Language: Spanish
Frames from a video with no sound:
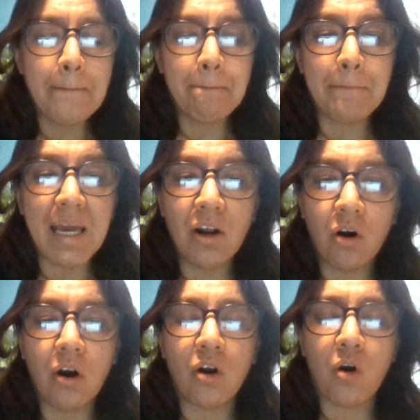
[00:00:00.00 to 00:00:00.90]
Pero
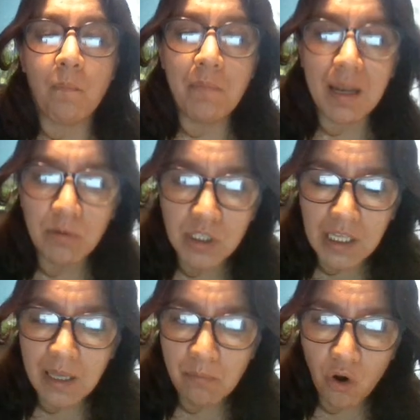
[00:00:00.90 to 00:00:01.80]
con verbos de
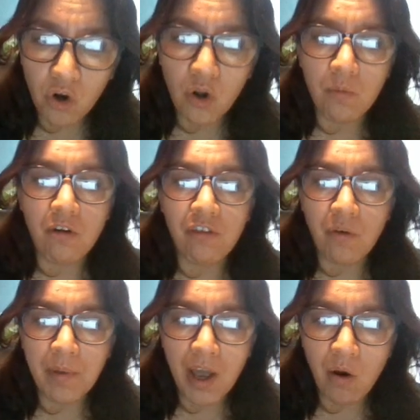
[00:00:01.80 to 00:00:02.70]
temor como
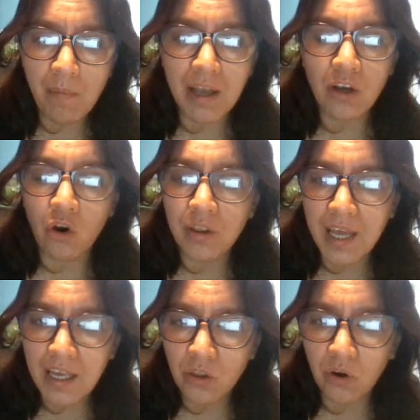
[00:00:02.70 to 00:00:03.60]
fobeo, mai o
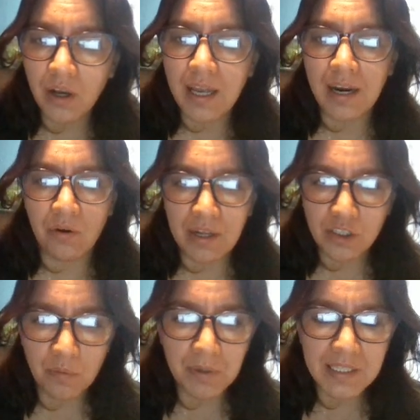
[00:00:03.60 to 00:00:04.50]
deido, en la
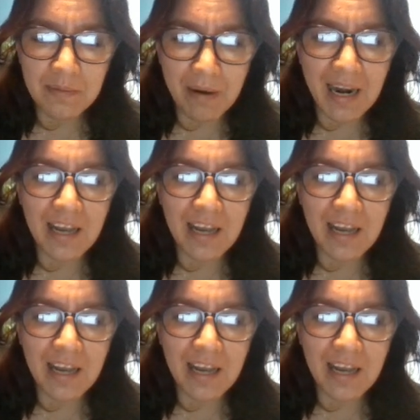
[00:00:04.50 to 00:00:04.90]
oración principal, las